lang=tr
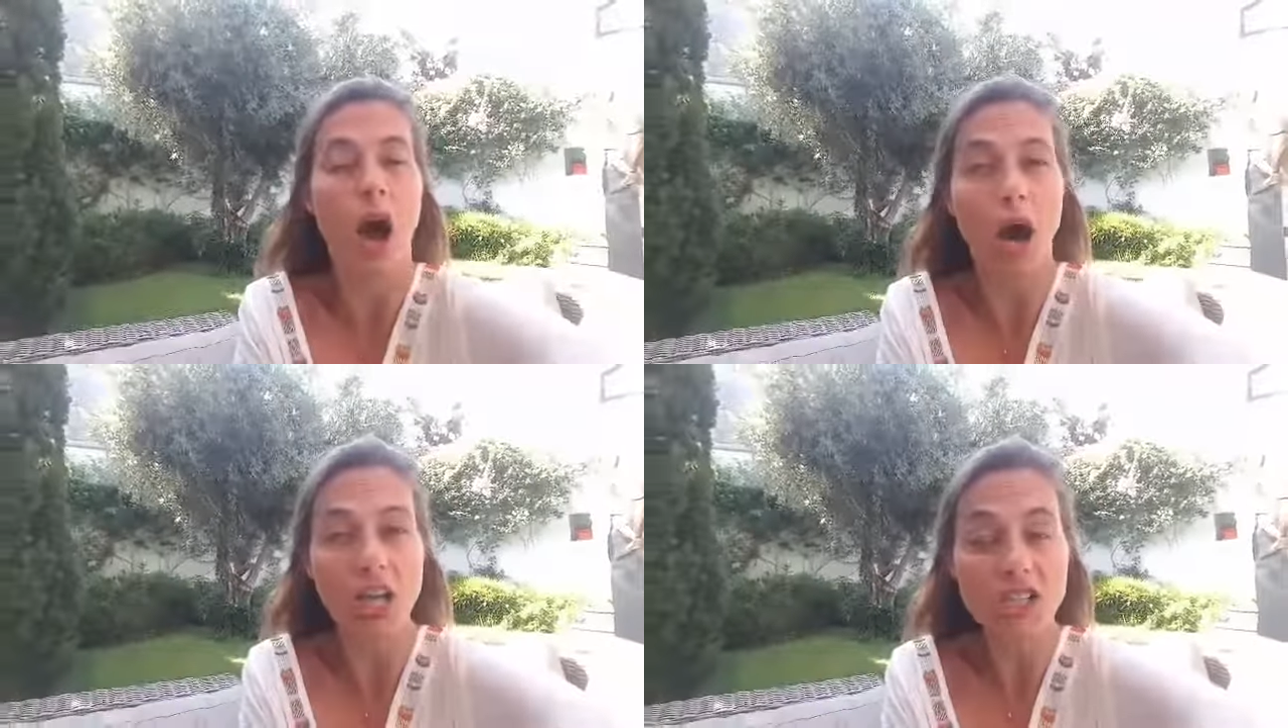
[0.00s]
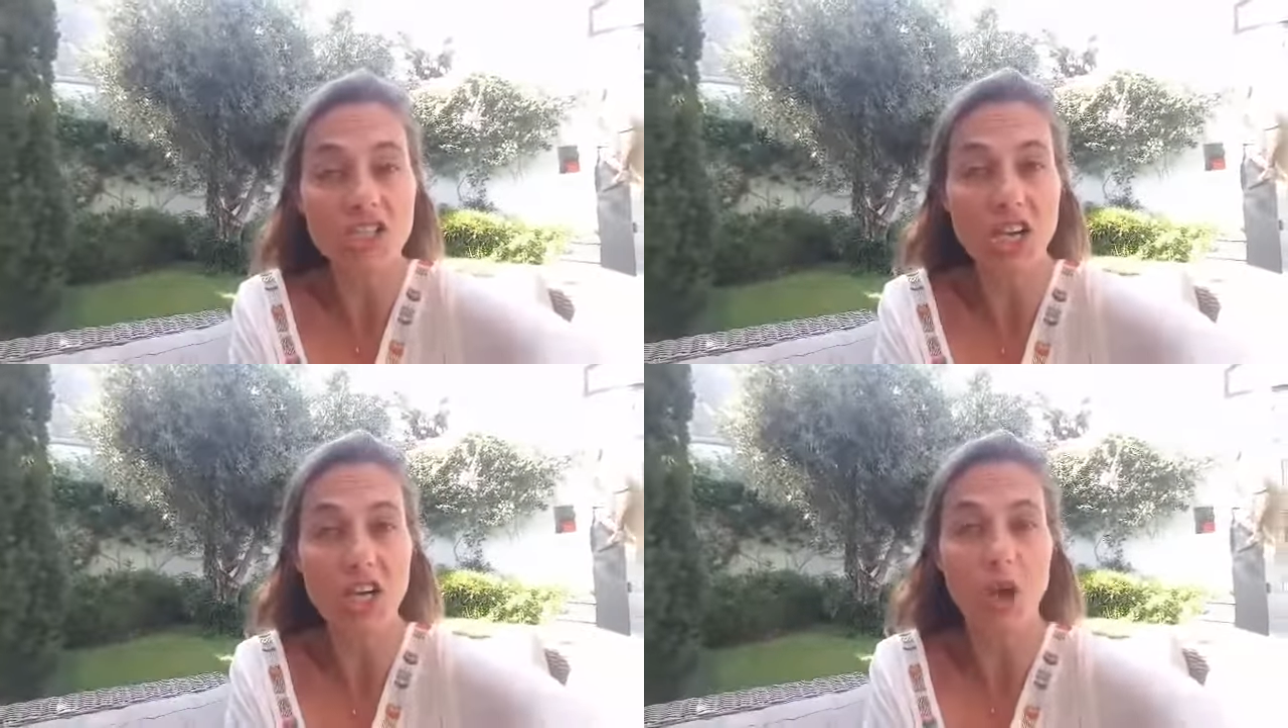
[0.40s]

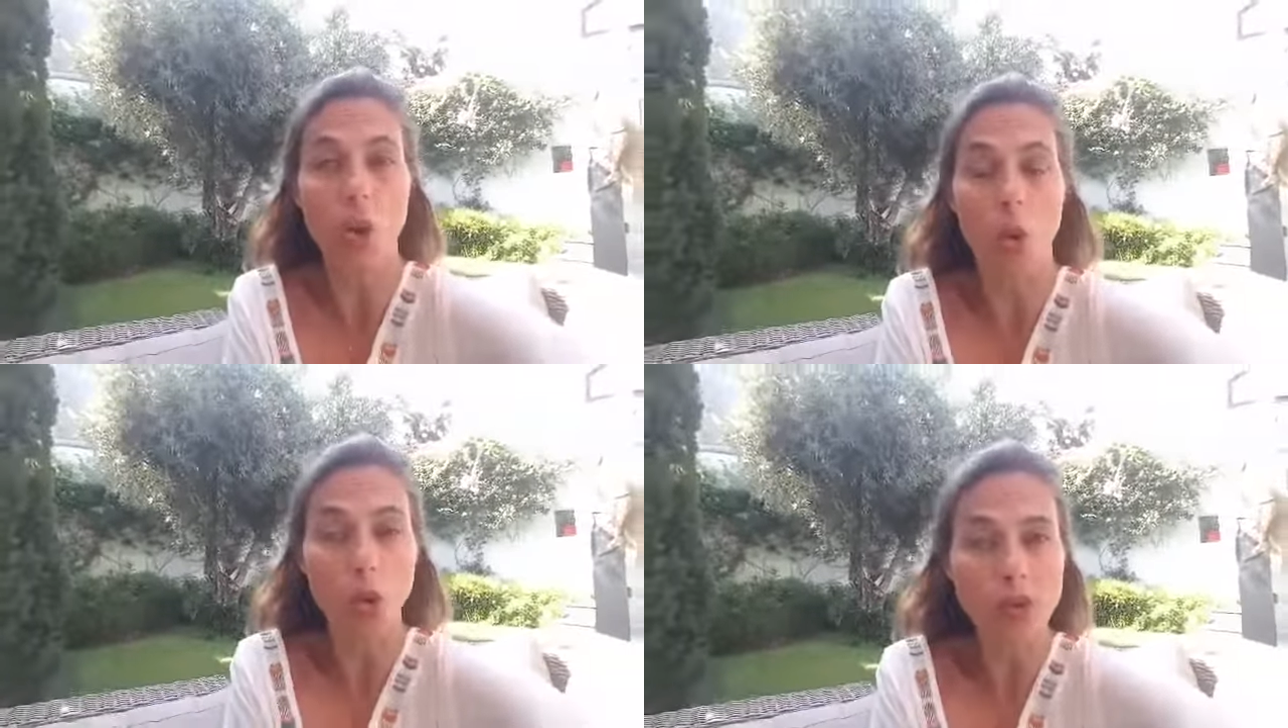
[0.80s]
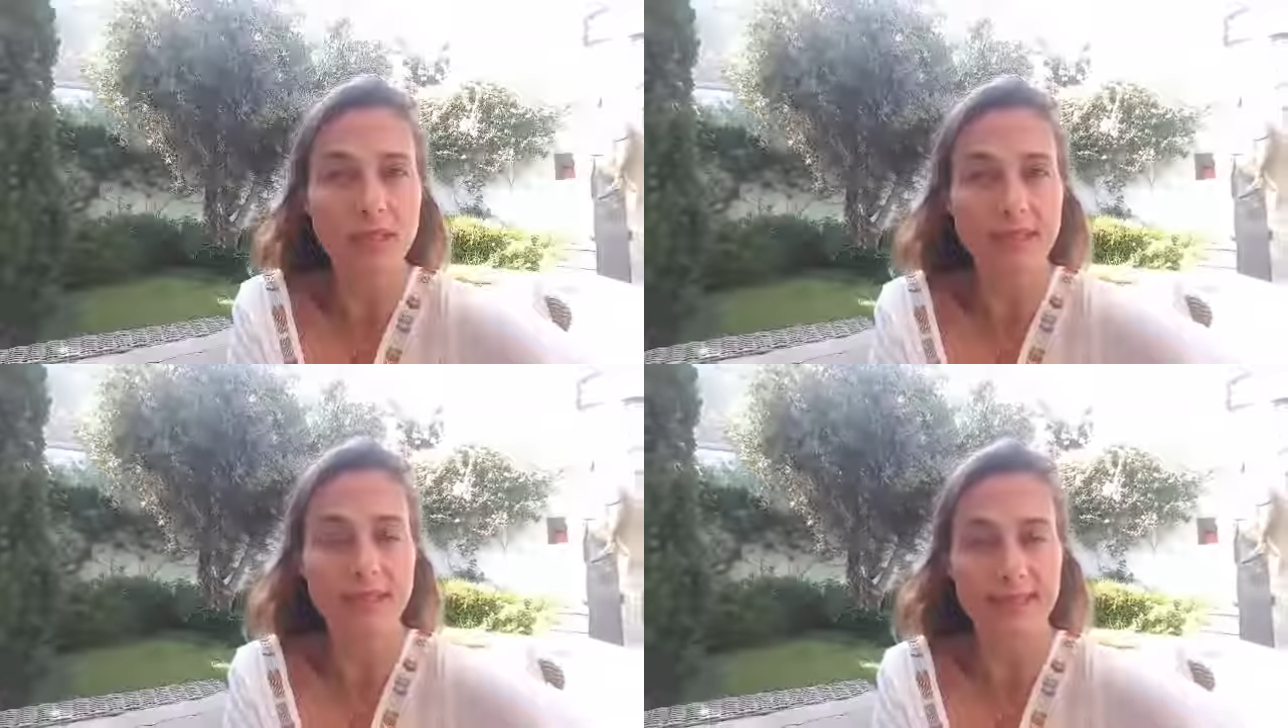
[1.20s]
Ancak
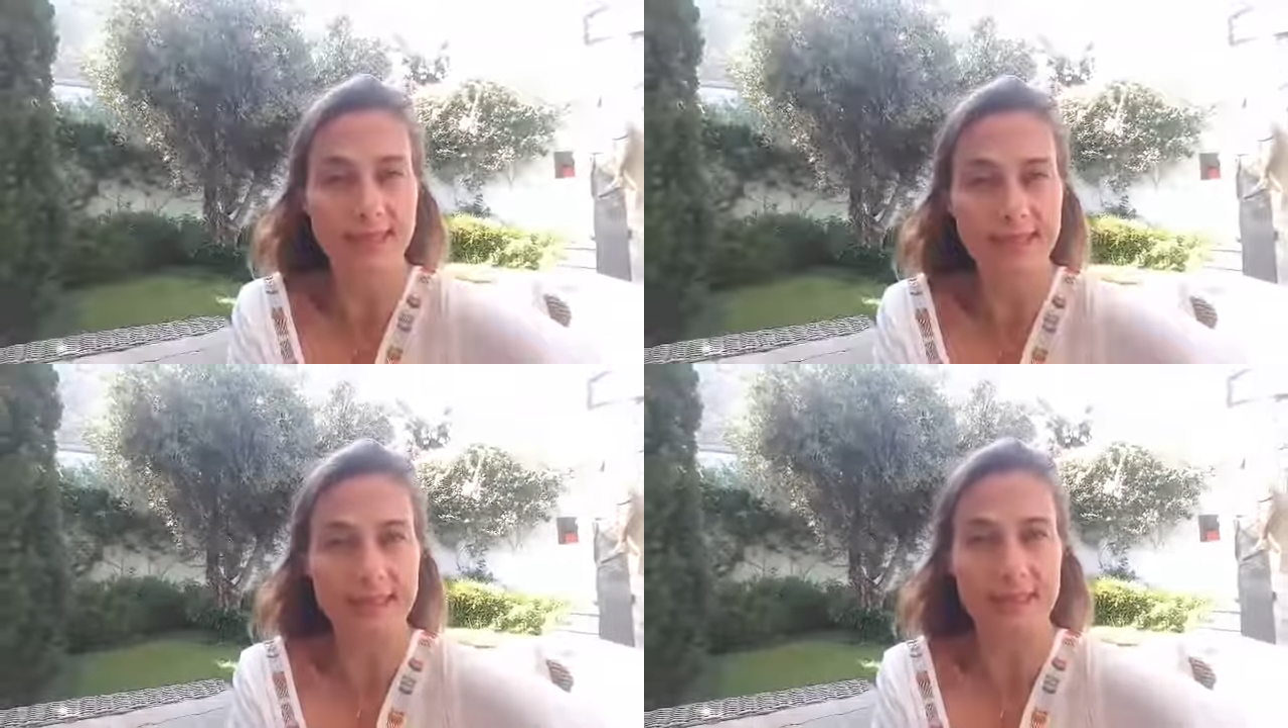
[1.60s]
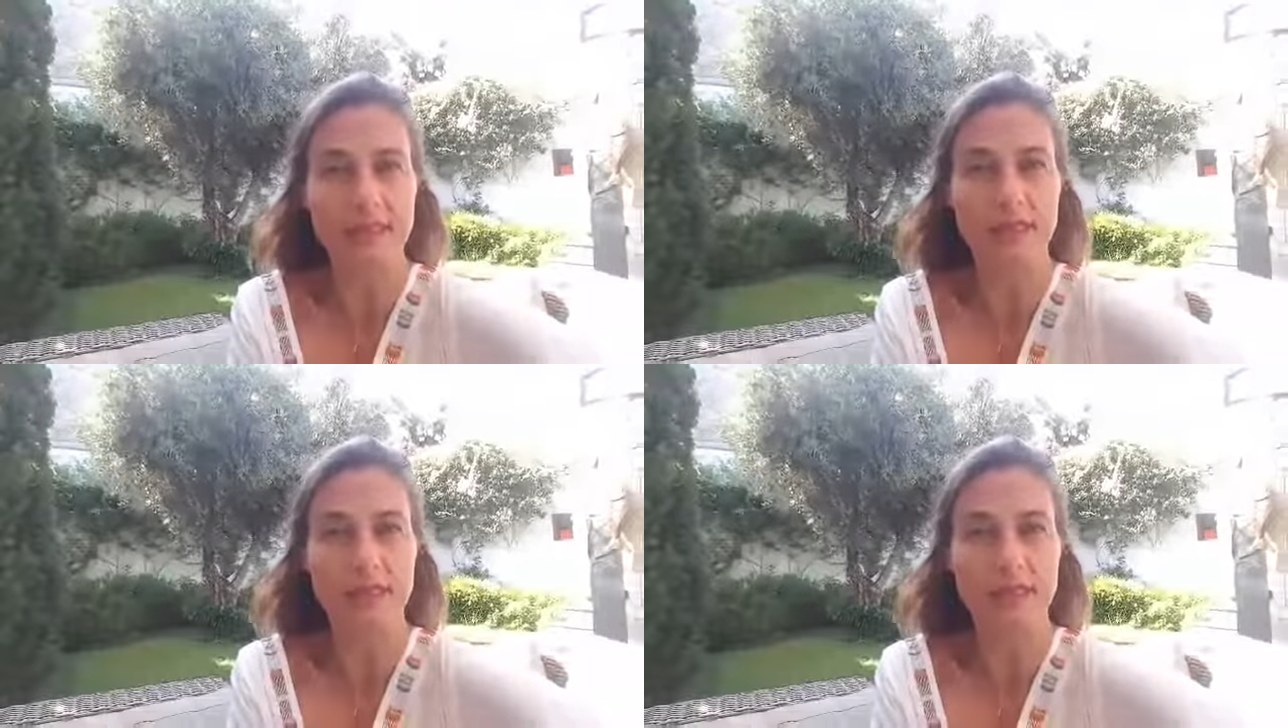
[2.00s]
orada siz